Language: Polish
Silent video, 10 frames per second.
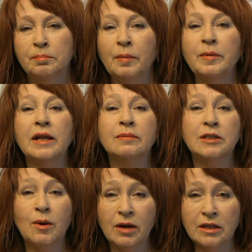
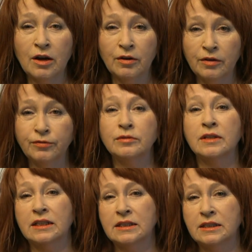Popieram działania
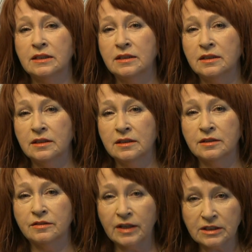Fundacji
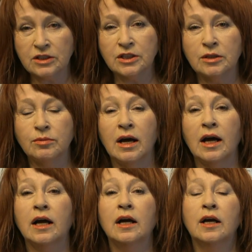Dwa
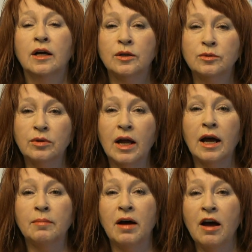Skrzydła,
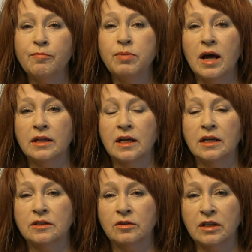która ma w
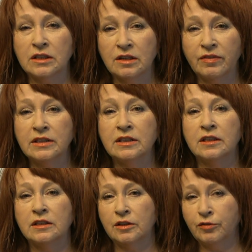planach
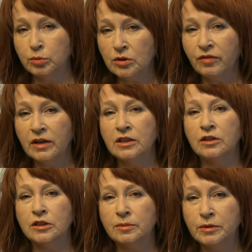zorganizowanie i
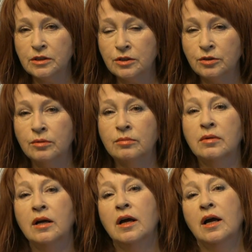wybudowanie
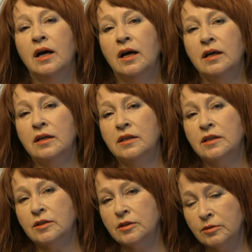hospicjum
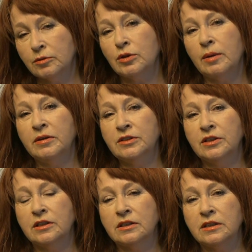E, które
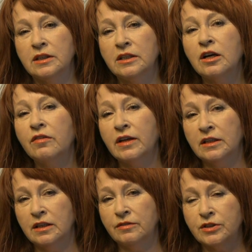będzie
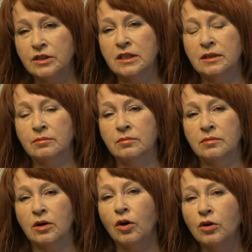dedykowane
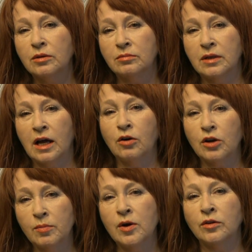wszystkim chorym na
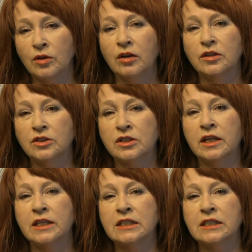choroby onkologiczne.